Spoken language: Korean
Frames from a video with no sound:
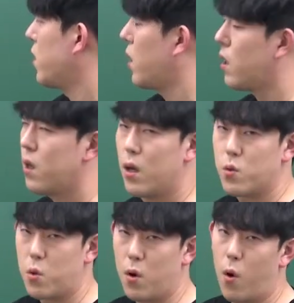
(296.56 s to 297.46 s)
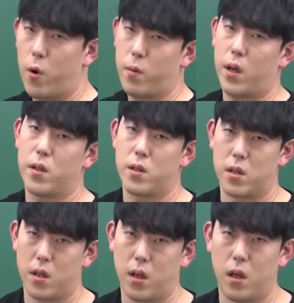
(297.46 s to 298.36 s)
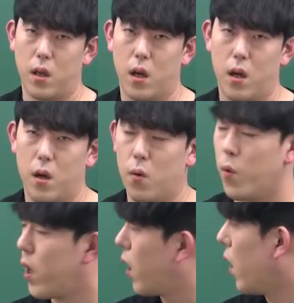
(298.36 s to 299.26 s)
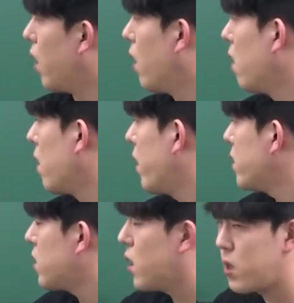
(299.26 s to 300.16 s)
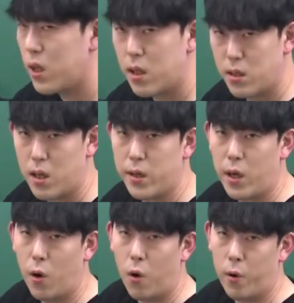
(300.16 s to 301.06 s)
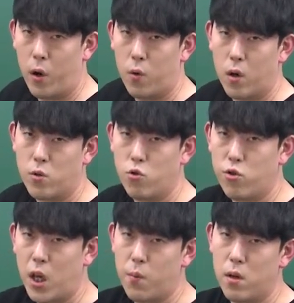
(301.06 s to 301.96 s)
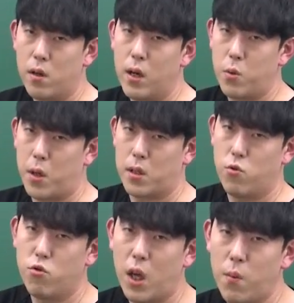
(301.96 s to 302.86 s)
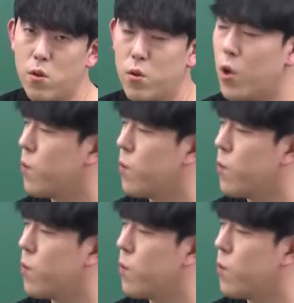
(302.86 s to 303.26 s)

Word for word: 살기란 졸라 어렵겠지. 왜? 1차 생산자 살기 어려워. 유기물 의존해서 유기물도